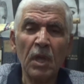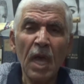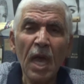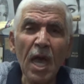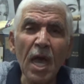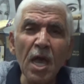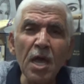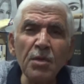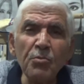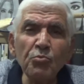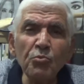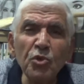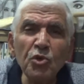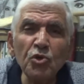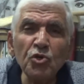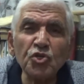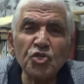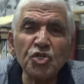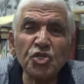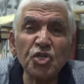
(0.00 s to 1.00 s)
En
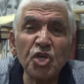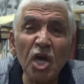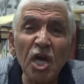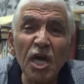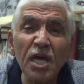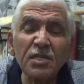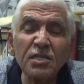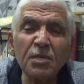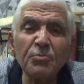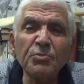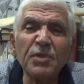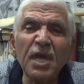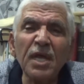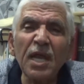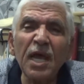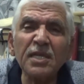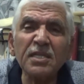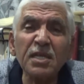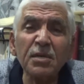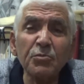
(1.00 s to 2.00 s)
büyük şikayetim
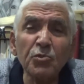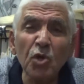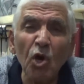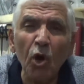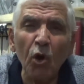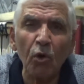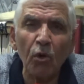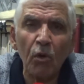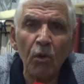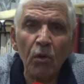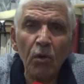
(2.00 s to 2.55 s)
denetim yok.